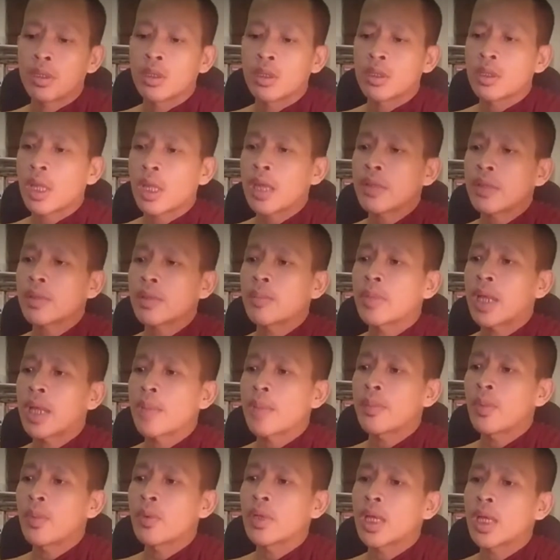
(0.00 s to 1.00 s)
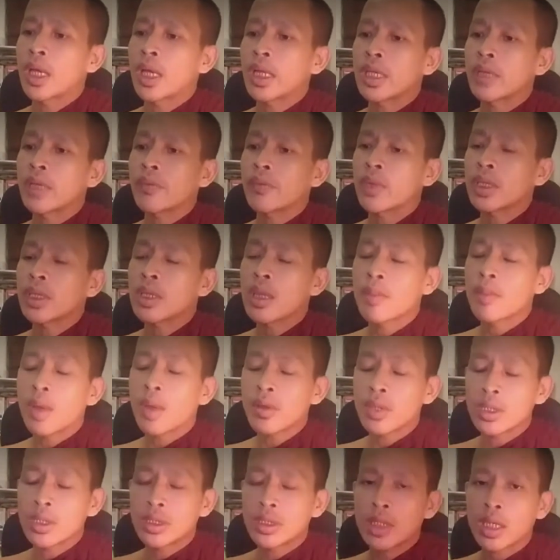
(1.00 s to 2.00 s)
tai sầm rạp bộ nè riêng với những cái màu
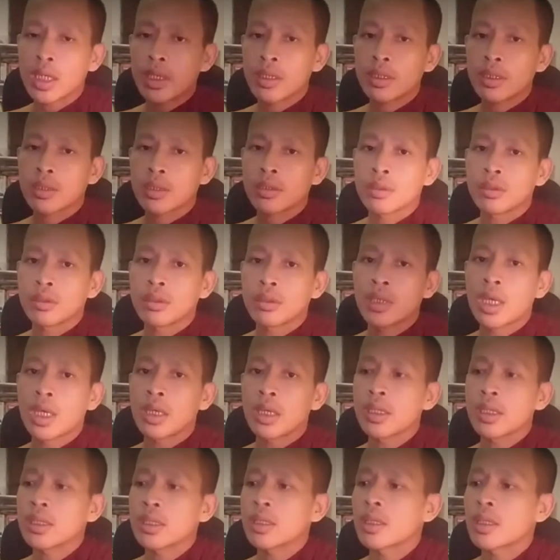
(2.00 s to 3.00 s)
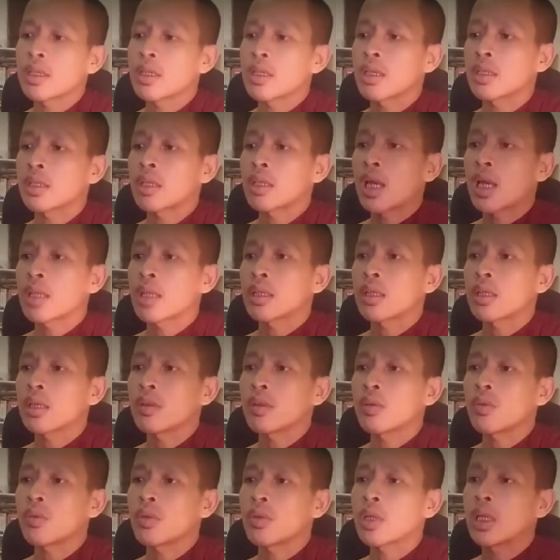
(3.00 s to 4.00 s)
cần chẳng này nè riêng từ cất hai anh từ
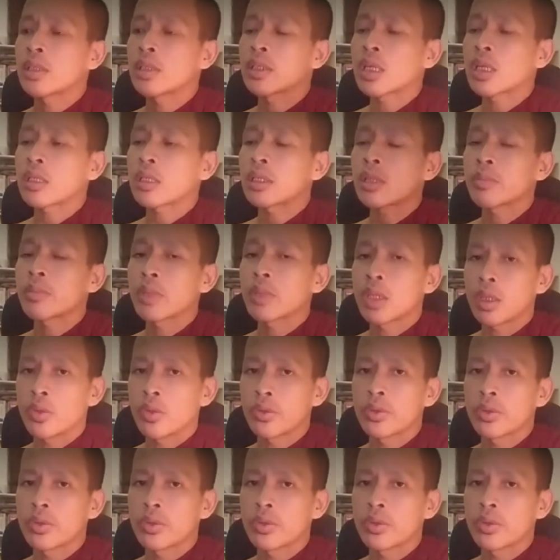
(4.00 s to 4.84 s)
ruộng nơi chẳng tịnh mà rồi